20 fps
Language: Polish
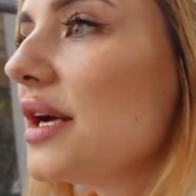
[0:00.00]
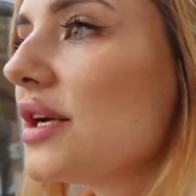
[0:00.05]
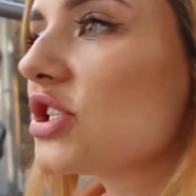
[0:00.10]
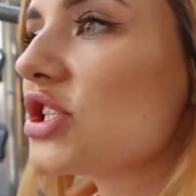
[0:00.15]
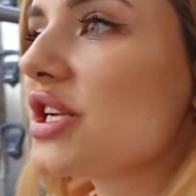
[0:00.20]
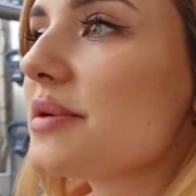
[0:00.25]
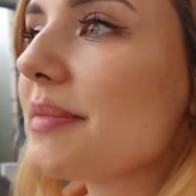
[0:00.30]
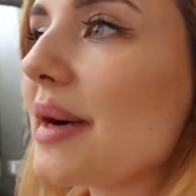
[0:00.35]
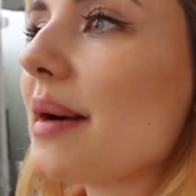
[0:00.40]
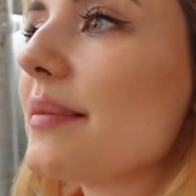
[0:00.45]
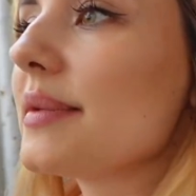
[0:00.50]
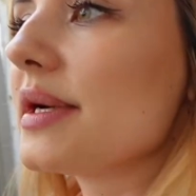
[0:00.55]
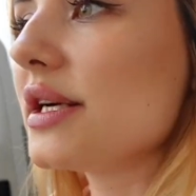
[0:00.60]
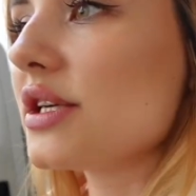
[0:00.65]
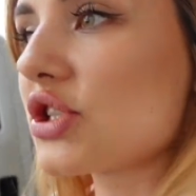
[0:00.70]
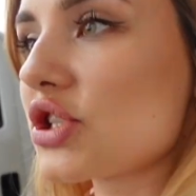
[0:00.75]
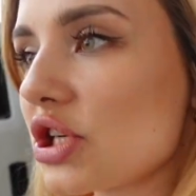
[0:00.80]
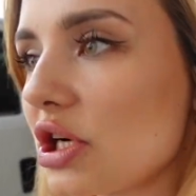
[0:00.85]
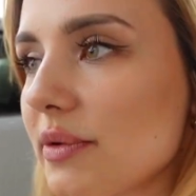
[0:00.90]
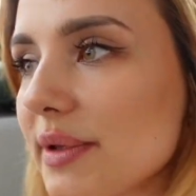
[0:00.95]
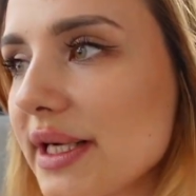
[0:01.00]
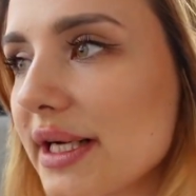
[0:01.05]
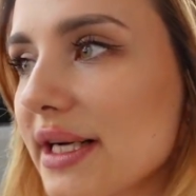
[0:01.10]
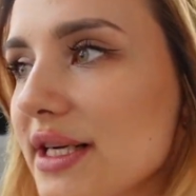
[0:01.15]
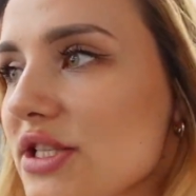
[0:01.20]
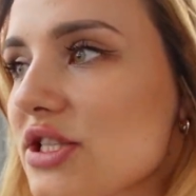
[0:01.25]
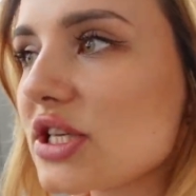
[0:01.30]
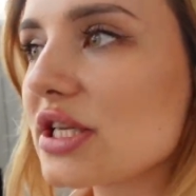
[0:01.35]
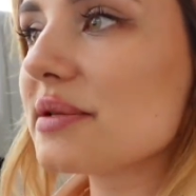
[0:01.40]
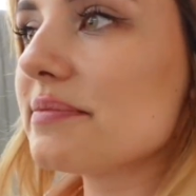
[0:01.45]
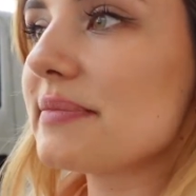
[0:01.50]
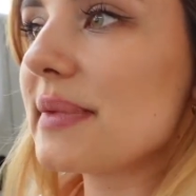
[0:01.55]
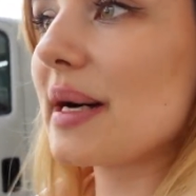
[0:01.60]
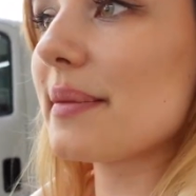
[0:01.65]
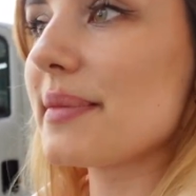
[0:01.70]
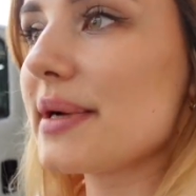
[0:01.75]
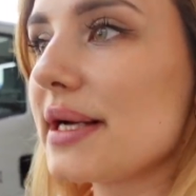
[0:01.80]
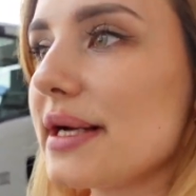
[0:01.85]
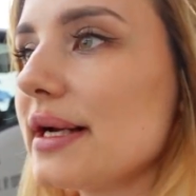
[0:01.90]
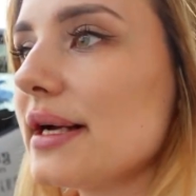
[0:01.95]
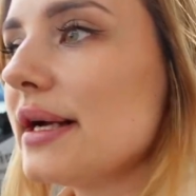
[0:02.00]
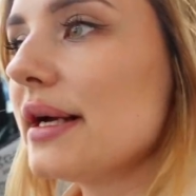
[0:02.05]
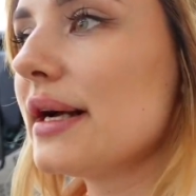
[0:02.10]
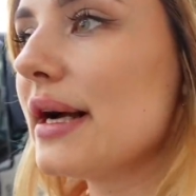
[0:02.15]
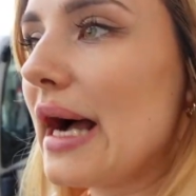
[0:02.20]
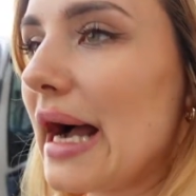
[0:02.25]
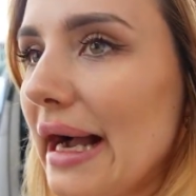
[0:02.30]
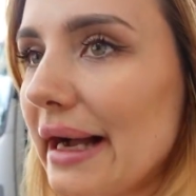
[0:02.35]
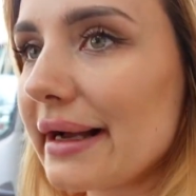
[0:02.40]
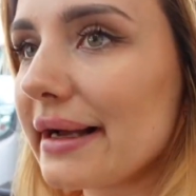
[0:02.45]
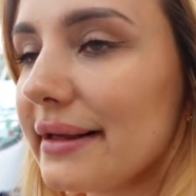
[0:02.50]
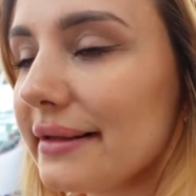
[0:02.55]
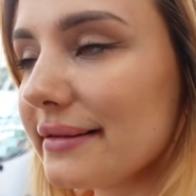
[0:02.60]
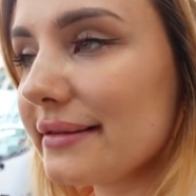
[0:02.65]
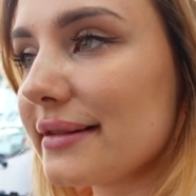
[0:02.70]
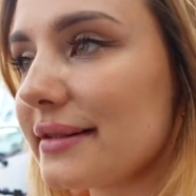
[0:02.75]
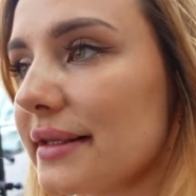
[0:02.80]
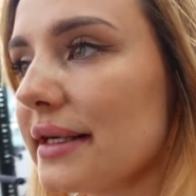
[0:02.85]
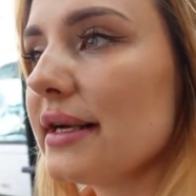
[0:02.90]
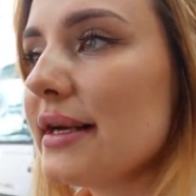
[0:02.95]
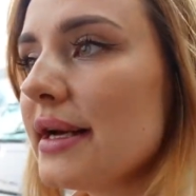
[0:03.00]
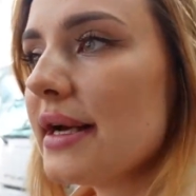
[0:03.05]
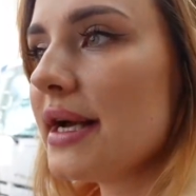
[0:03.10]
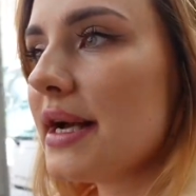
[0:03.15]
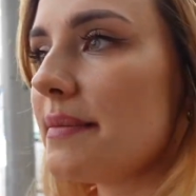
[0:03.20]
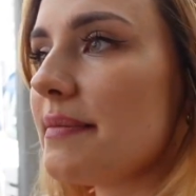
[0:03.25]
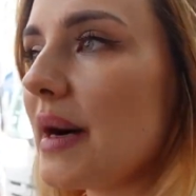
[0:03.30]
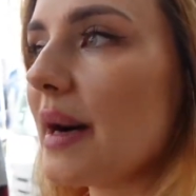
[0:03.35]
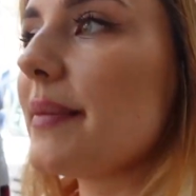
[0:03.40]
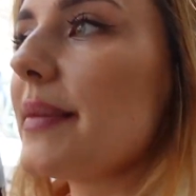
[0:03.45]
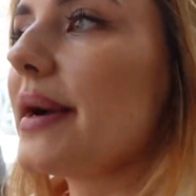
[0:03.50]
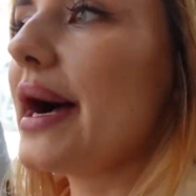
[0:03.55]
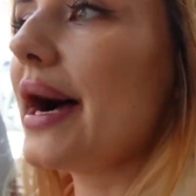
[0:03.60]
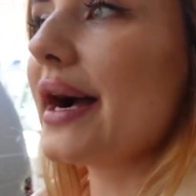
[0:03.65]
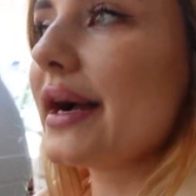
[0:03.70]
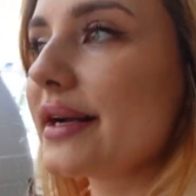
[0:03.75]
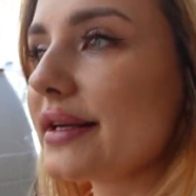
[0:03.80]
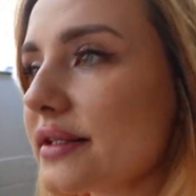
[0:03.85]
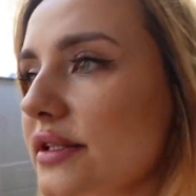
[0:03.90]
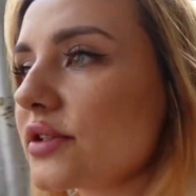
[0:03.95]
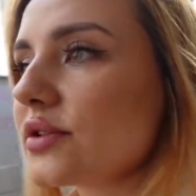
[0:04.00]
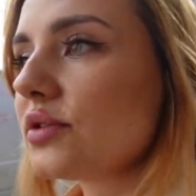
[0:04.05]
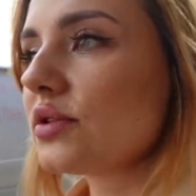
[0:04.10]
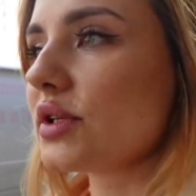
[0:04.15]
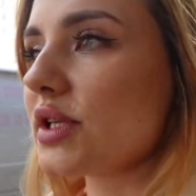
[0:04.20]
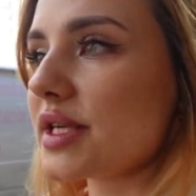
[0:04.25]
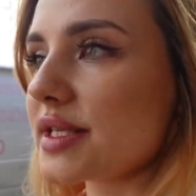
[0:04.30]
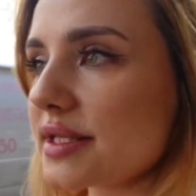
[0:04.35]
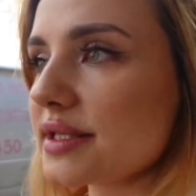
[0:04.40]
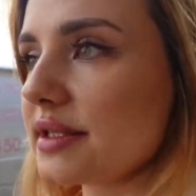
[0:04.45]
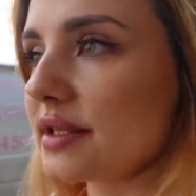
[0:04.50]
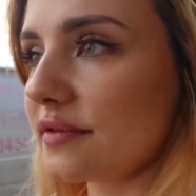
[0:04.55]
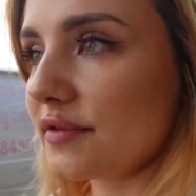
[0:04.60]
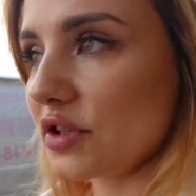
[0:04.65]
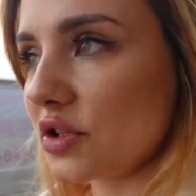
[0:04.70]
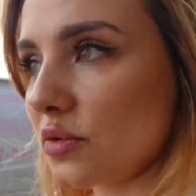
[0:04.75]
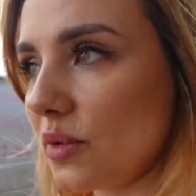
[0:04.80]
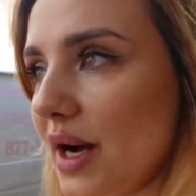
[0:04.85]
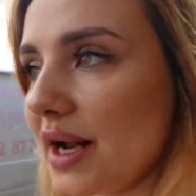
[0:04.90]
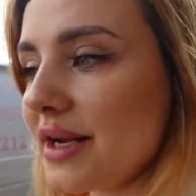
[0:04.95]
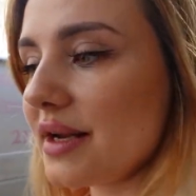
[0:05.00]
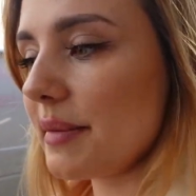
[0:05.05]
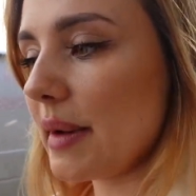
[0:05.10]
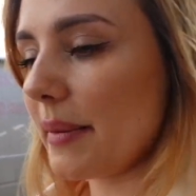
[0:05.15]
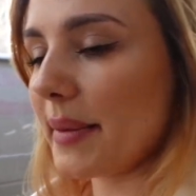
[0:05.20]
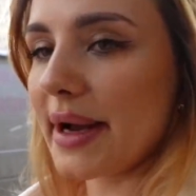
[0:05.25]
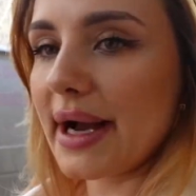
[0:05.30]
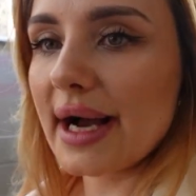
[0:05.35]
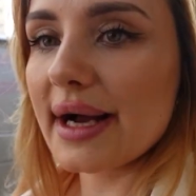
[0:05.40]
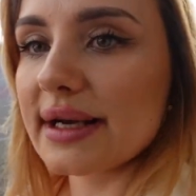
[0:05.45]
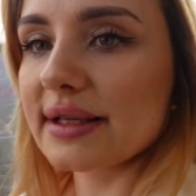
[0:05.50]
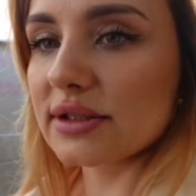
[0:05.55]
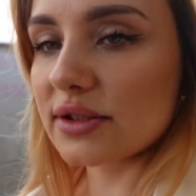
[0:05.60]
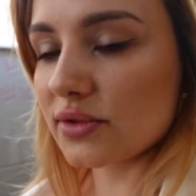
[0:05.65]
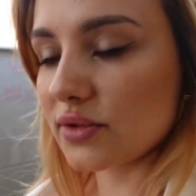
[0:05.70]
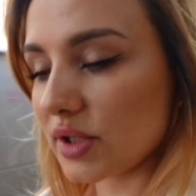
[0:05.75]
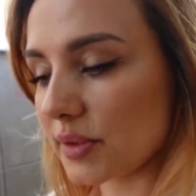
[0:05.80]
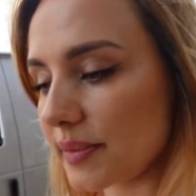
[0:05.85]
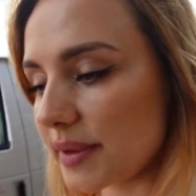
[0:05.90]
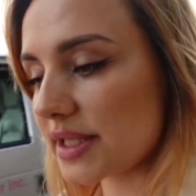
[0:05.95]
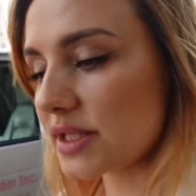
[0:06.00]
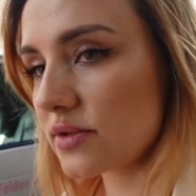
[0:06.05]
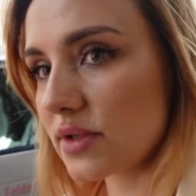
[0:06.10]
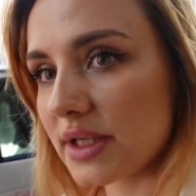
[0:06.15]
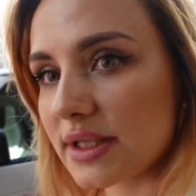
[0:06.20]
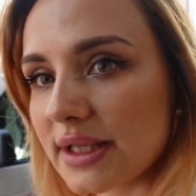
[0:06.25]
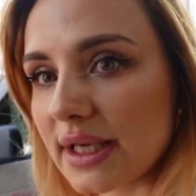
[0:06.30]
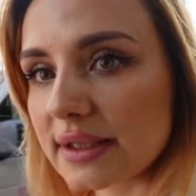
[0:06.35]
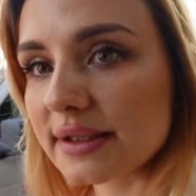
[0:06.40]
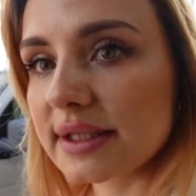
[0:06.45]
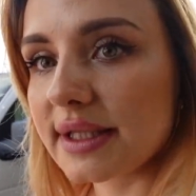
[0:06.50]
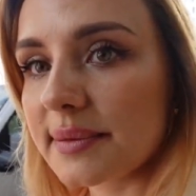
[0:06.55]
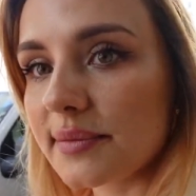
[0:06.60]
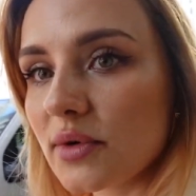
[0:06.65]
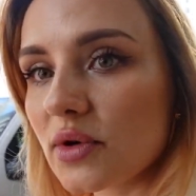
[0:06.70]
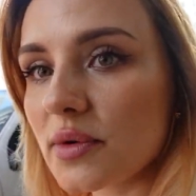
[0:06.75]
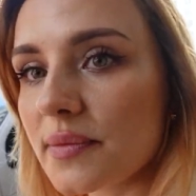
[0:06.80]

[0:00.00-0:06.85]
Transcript: Czyli mamy showing agent, mamy agent, mamy agent, który jest indywidualny, mamy agent, który pracuje dla teamu,